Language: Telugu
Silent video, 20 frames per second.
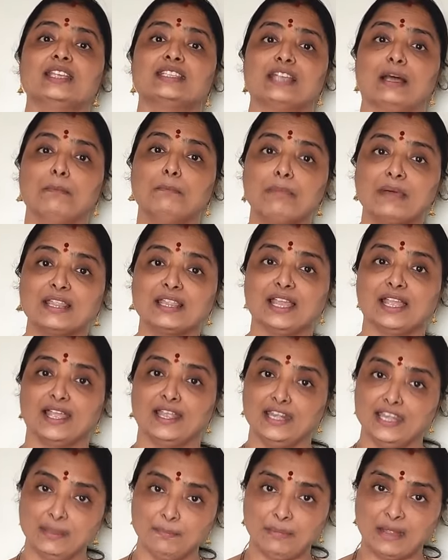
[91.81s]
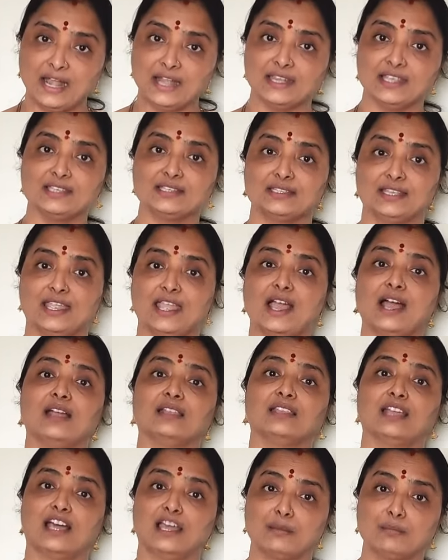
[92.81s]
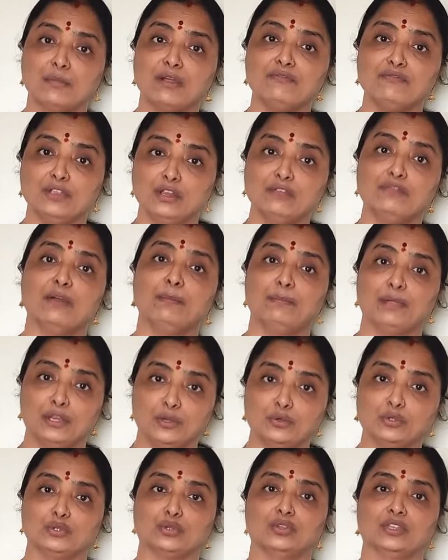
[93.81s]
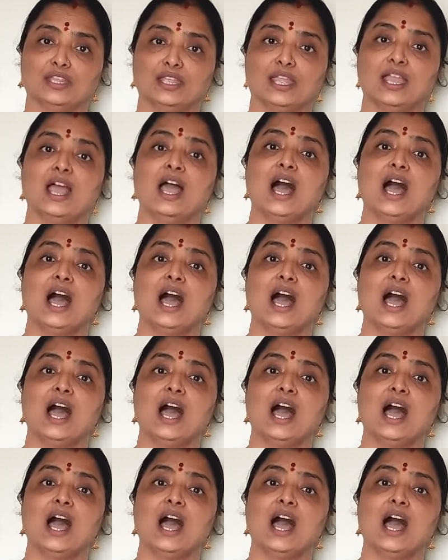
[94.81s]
సంప్రదాయాన్ని పాటిస్తే ఆ ధర్మం విలువ పెరుగుతుంది